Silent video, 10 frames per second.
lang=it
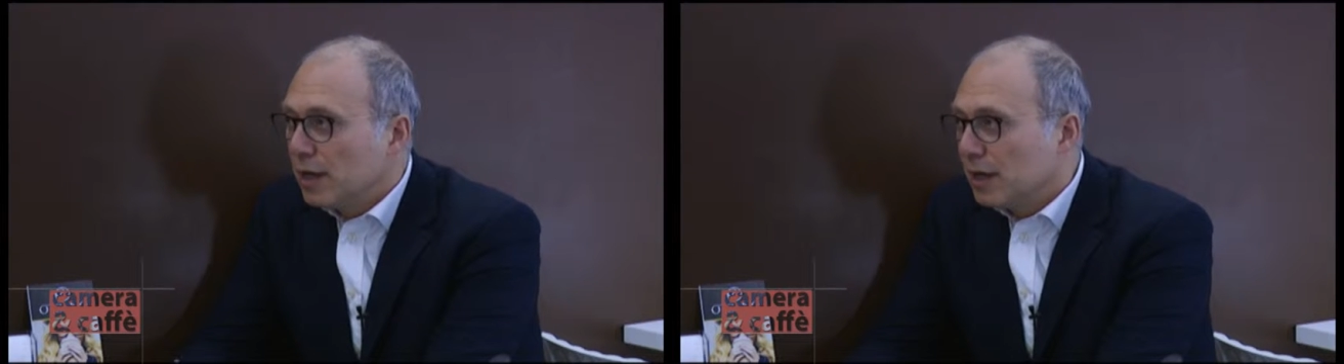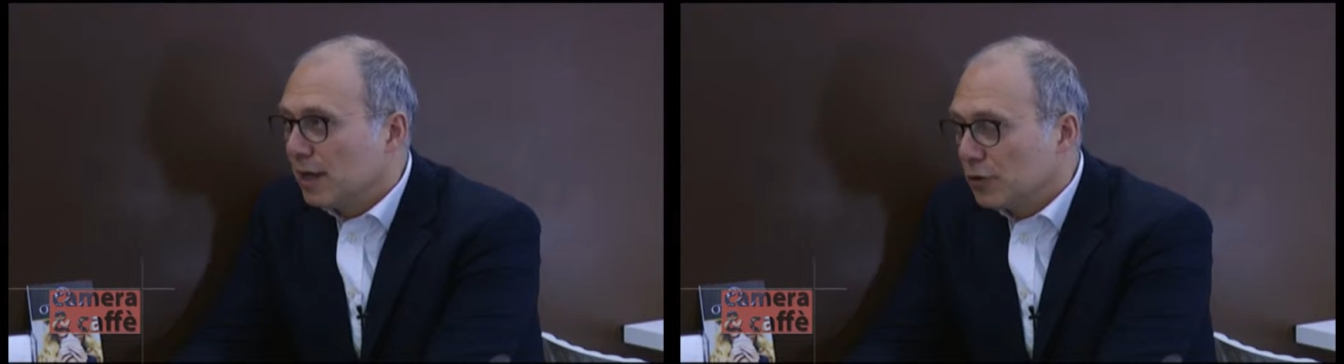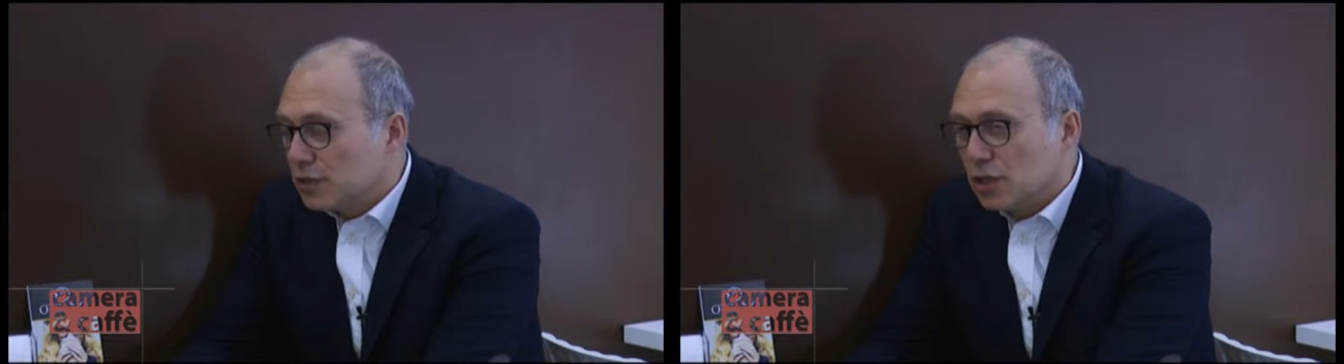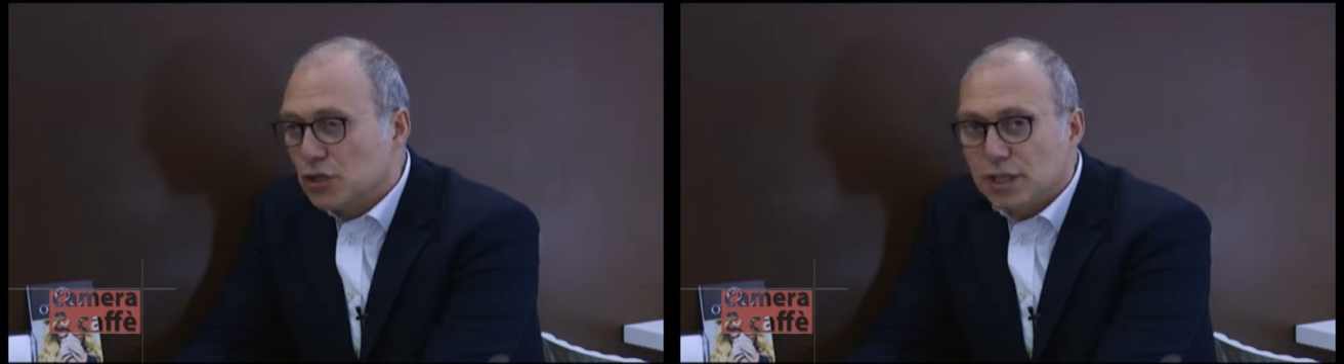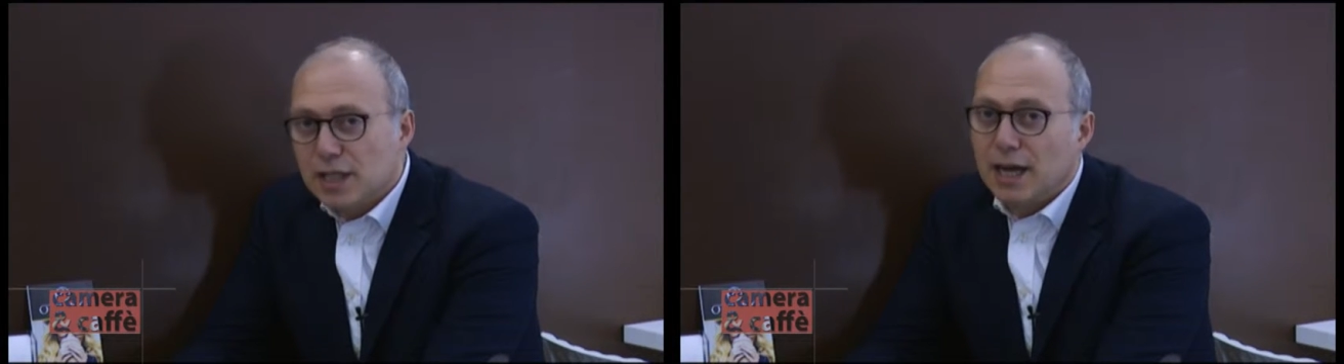che la nostra
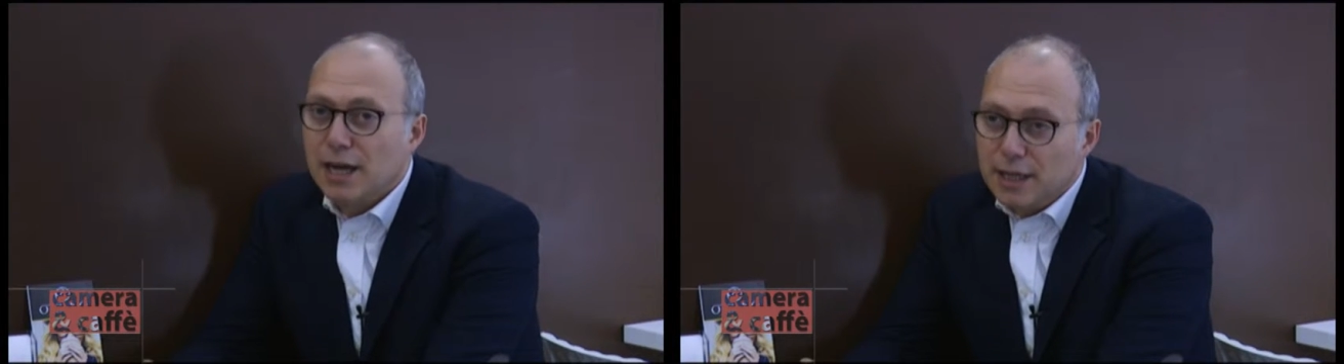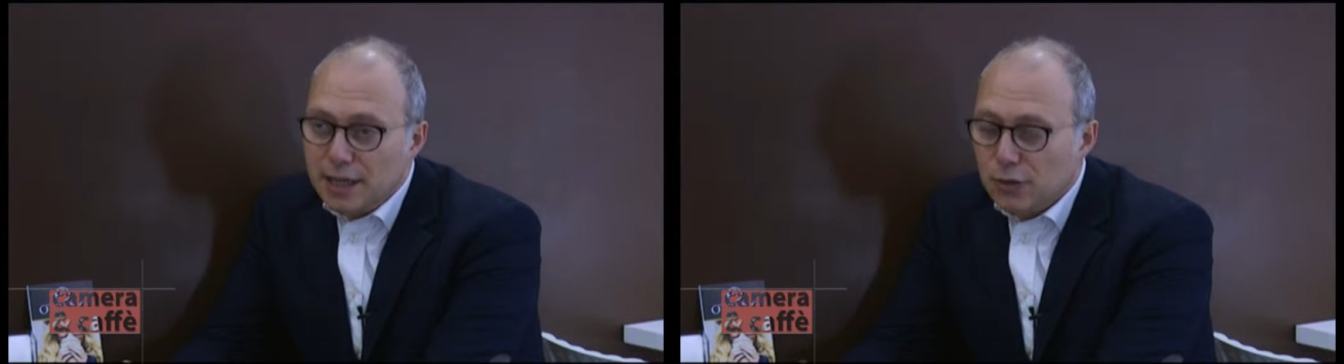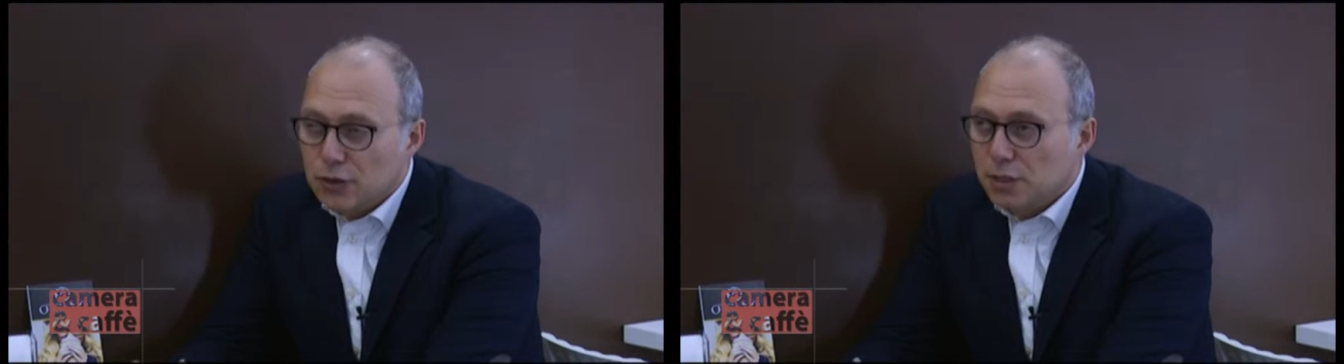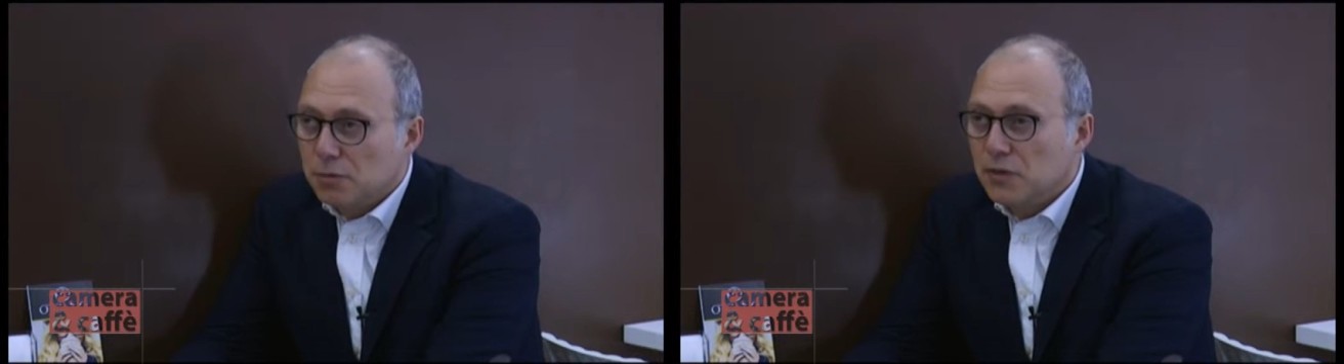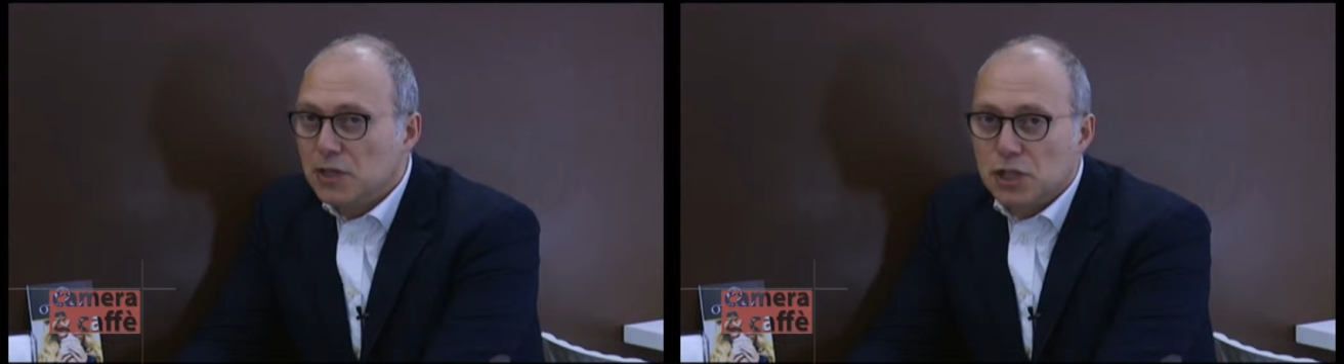città, la nostra
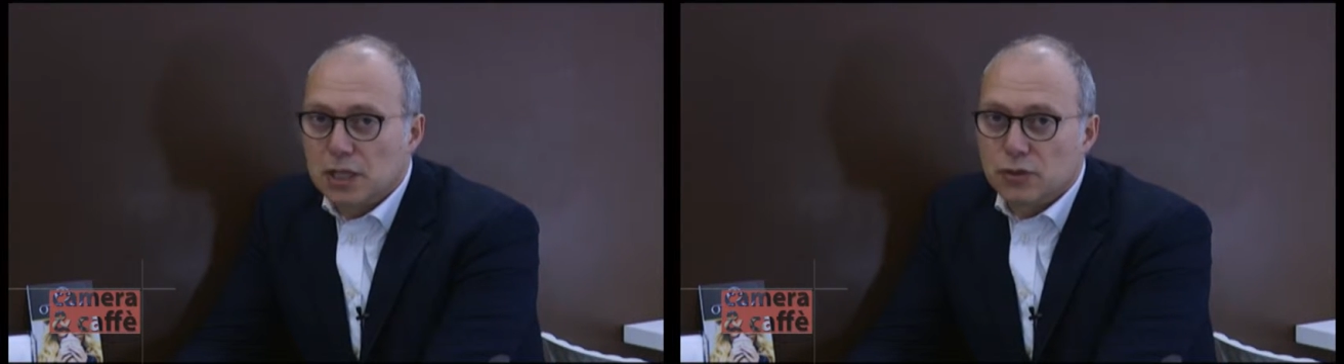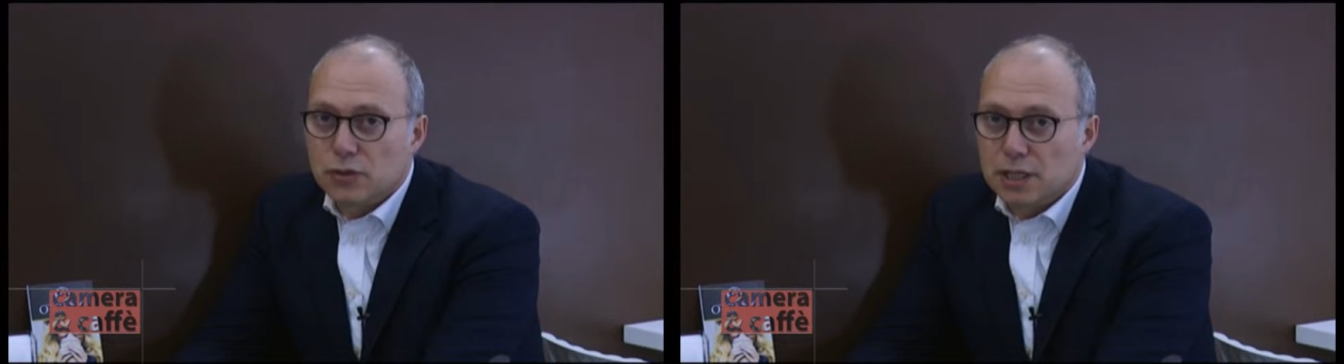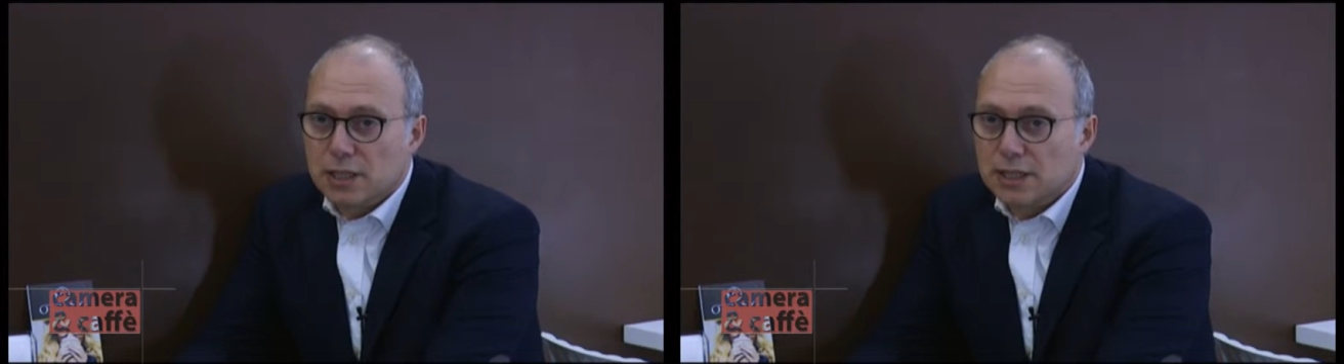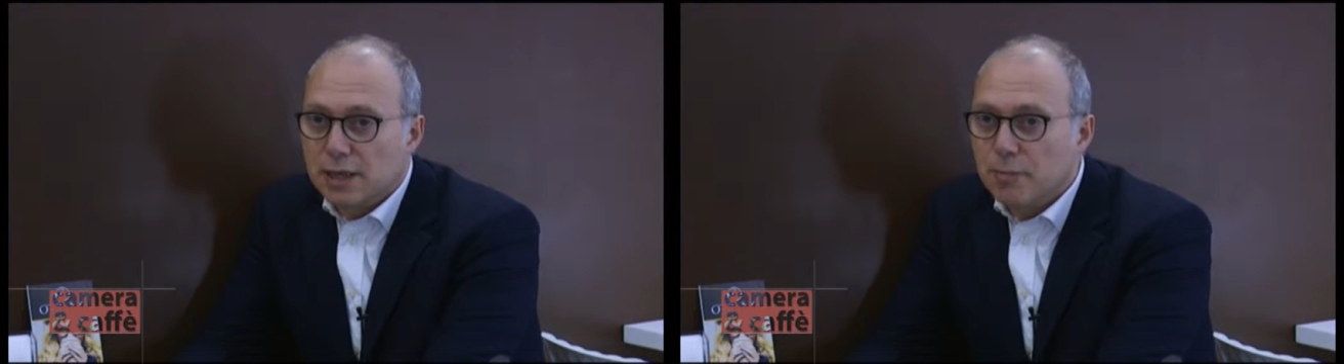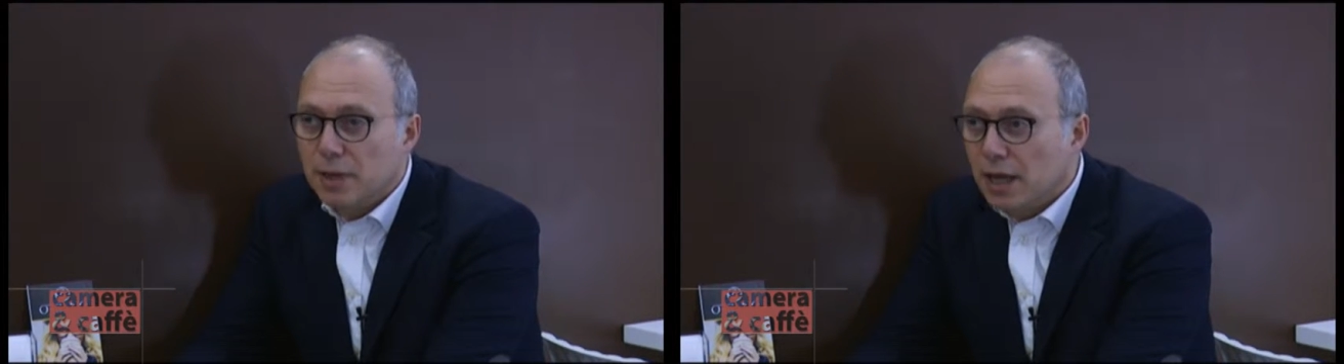provincia sono state
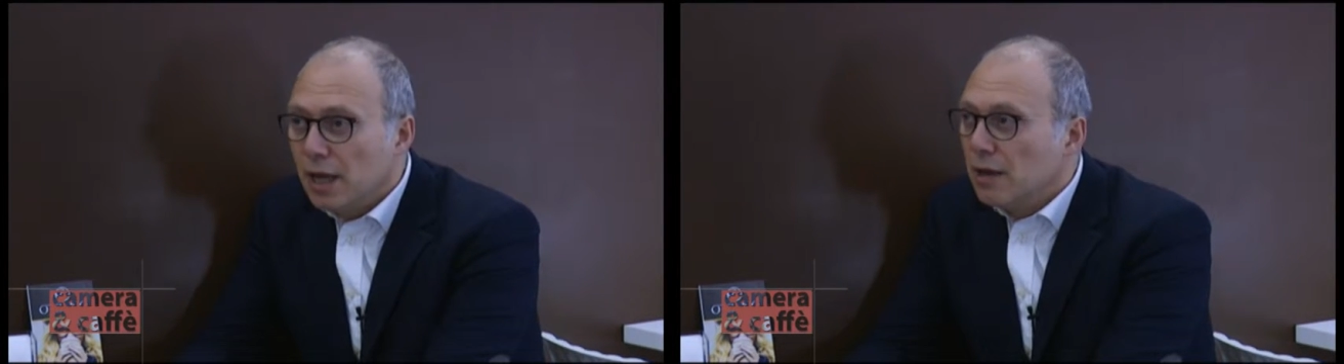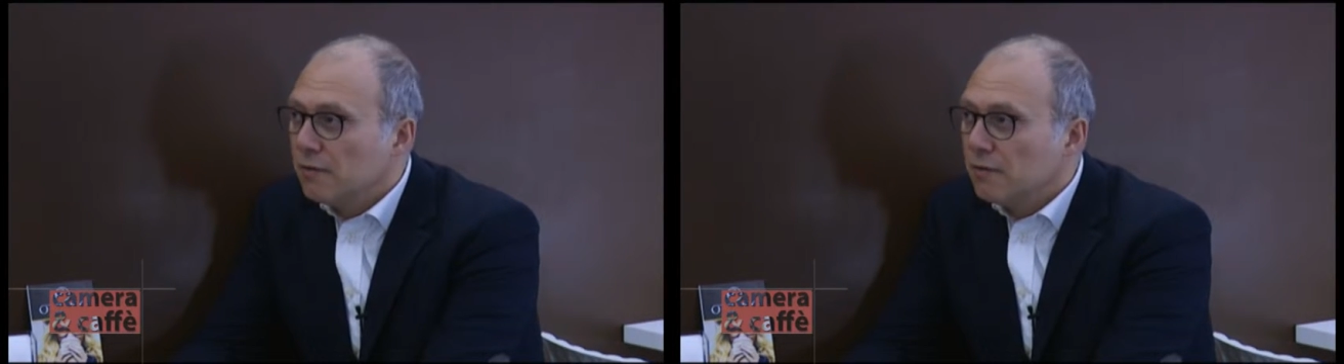sempre